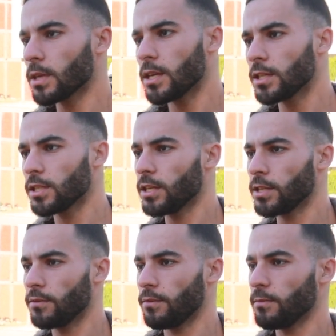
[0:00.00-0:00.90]
كاينش
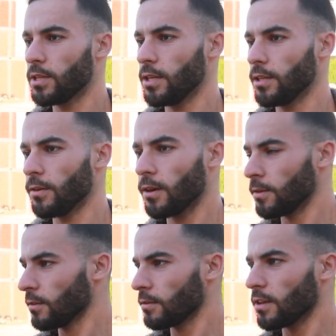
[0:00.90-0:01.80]
يعني في مدينه
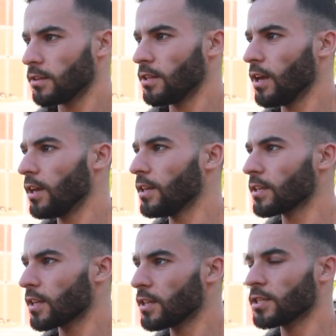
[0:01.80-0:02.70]

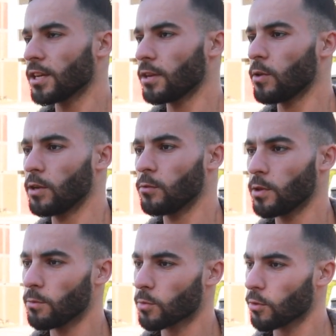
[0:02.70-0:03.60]
نهائيا كاين شارع واحد
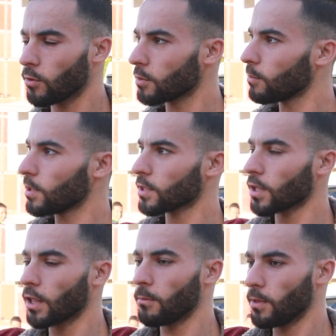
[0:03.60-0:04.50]
هو اللي مصلوح تما اللي
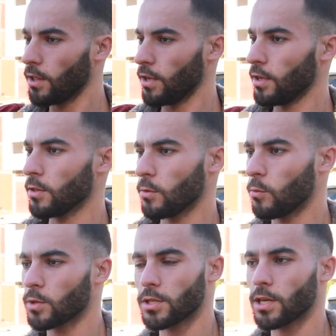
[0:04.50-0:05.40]
طالع من لهين
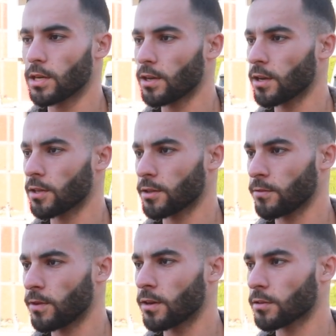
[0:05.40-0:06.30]
هو شارع
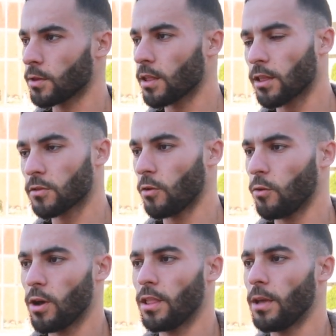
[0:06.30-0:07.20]
رئيسي فقط الله
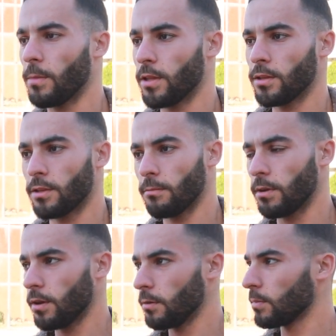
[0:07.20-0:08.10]
صلحوها العماد
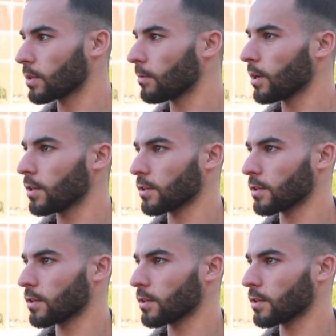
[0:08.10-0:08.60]
دابا اما طبقي